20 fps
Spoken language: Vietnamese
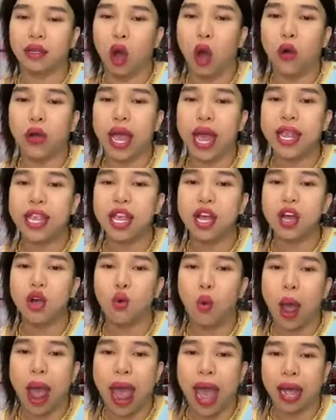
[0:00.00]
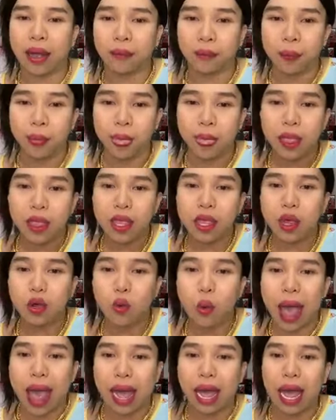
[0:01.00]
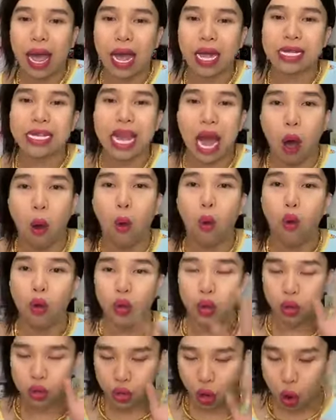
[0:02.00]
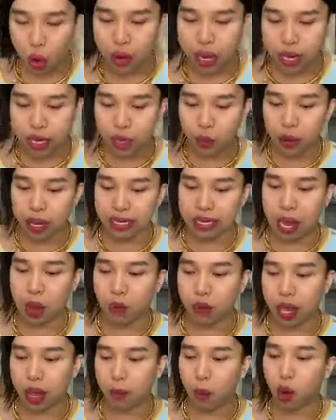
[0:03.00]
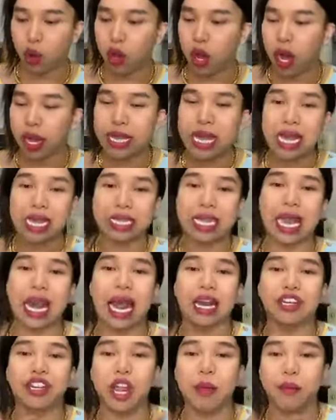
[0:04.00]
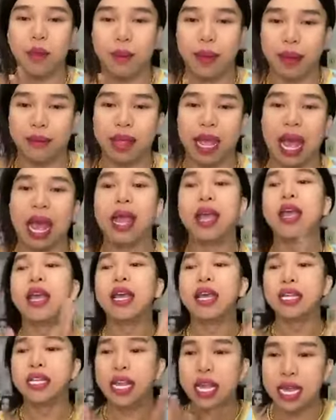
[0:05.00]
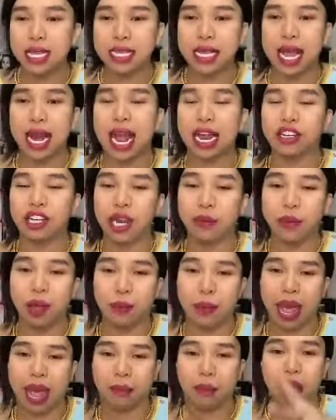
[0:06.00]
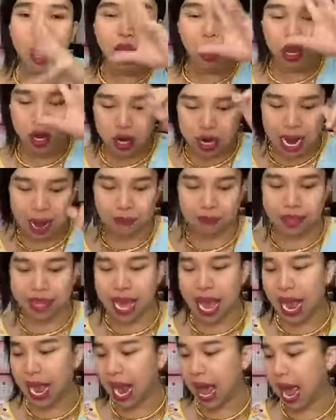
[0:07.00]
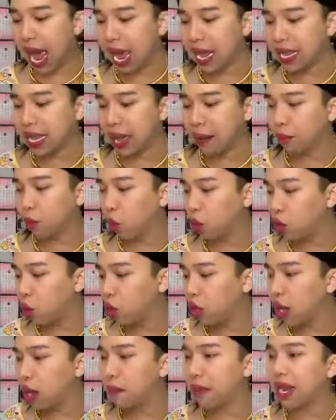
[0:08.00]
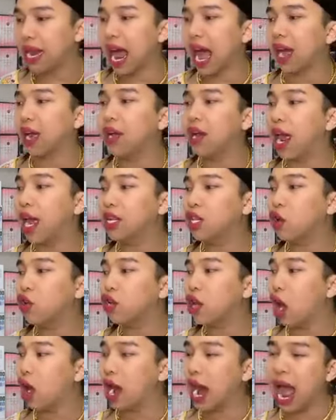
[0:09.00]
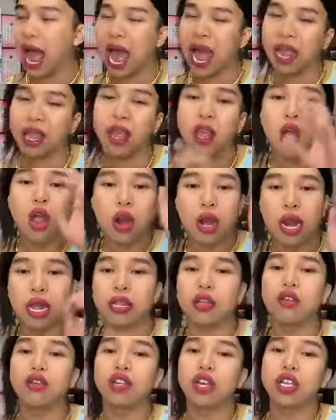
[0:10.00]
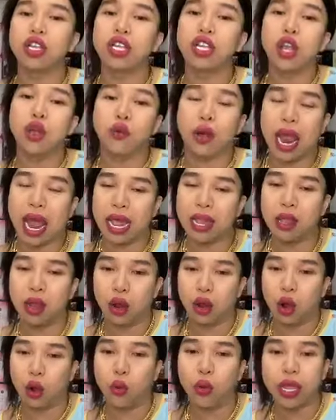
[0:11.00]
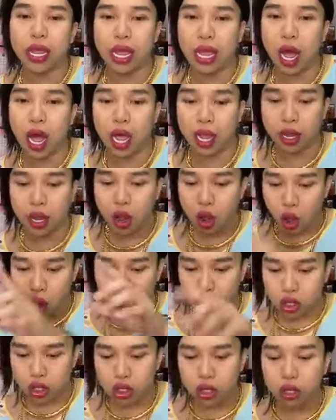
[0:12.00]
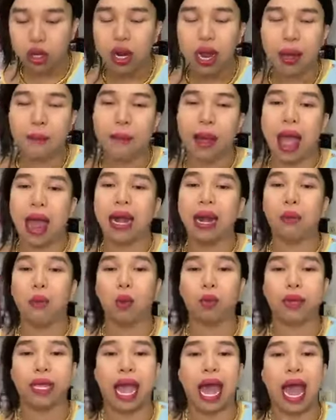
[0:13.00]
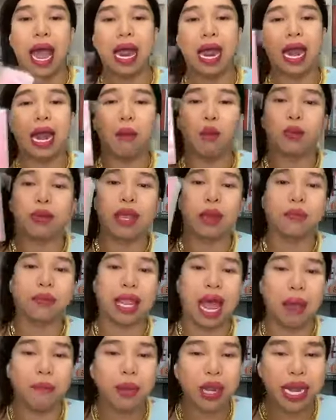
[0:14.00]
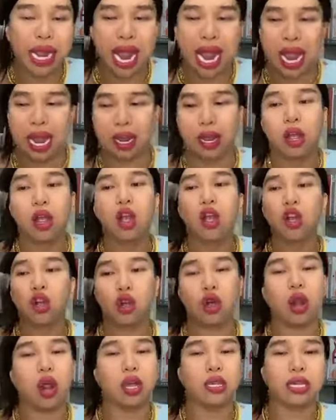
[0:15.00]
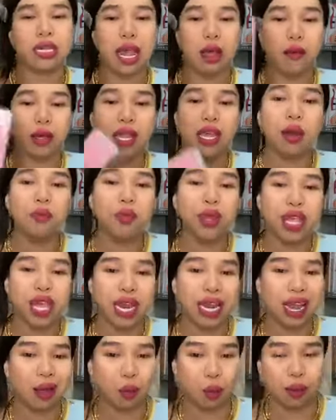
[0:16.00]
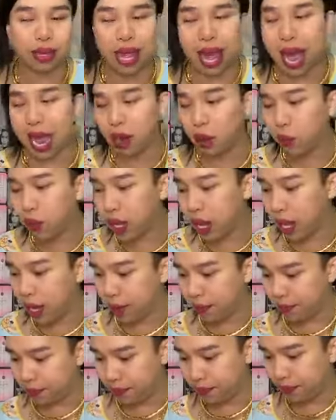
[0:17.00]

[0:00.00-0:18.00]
ok như quang như quang uh, châu ok như quang châu nha mọi người ơi chia sẻ livestream giùm em nha chia sẻ livestream giùm em cứ năm chai là 200 cô chú anh chị mình đặt cứ để số điện thoại lại là chương trình siêu rẻ giờ rồi quý vị ơi hồi trước em bán là một chai là 180 ngàn có đặt sale là 99 ngàn một chai đó quý vị